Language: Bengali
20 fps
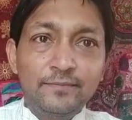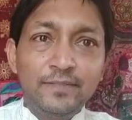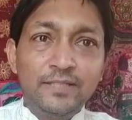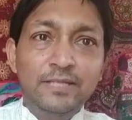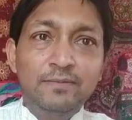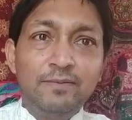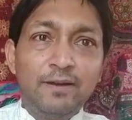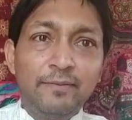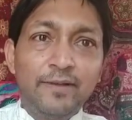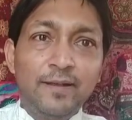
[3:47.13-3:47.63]

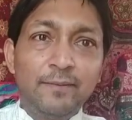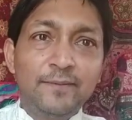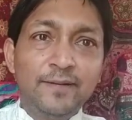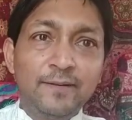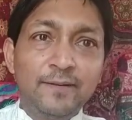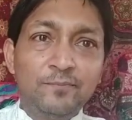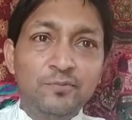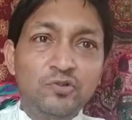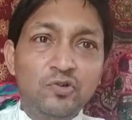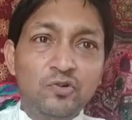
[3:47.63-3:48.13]
কিভাবে
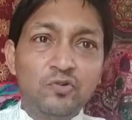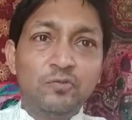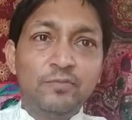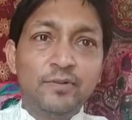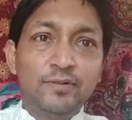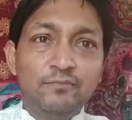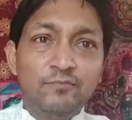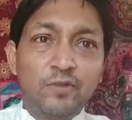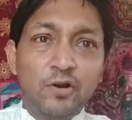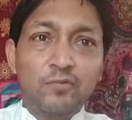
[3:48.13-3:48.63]
আপনারা পুজো
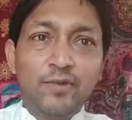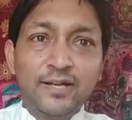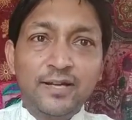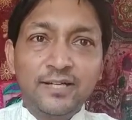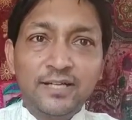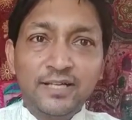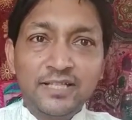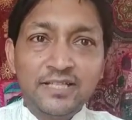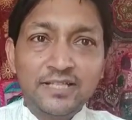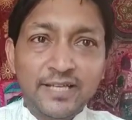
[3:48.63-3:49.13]
করবেন ভগবান
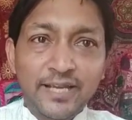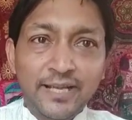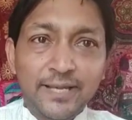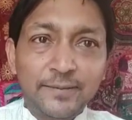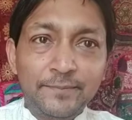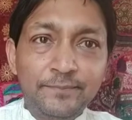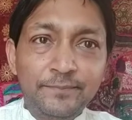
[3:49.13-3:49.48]
গণেশকে